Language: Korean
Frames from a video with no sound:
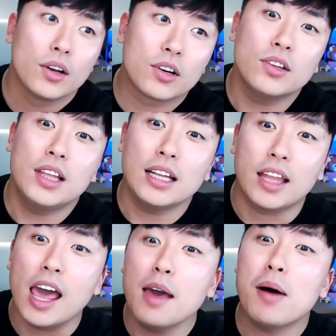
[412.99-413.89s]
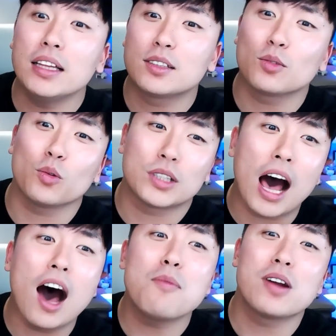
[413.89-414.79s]
그런데 대만에서 또
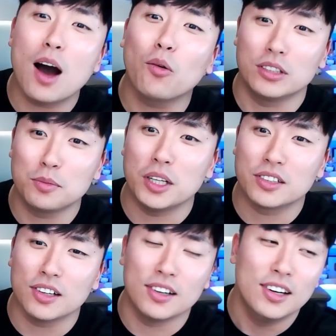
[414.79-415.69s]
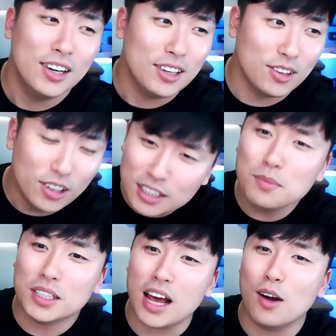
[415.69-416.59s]
사업을 하고 있으면서
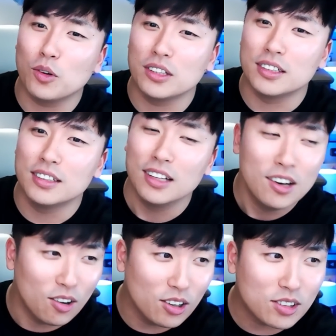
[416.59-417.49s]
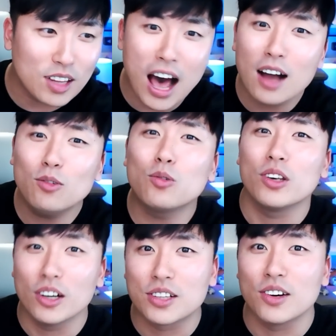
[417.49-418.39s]
열심히 살고 있는 어떤 한국
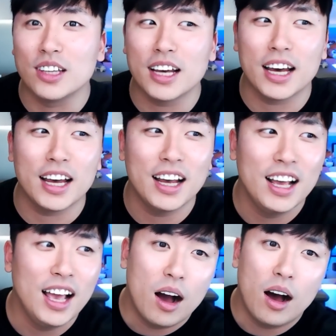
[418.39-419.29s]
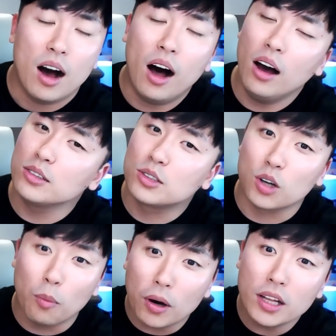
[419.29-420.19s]
여성인데 아
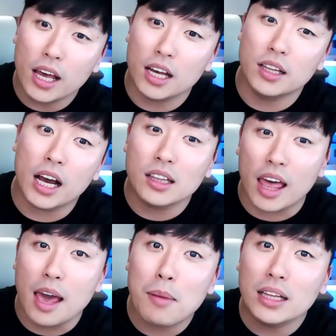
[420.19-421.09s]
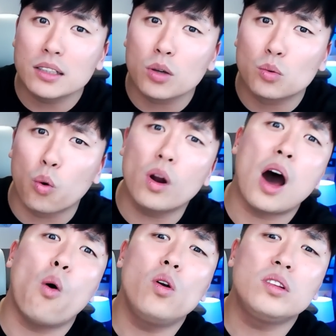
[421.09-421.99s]
저번에 내가 대만에서 돌아올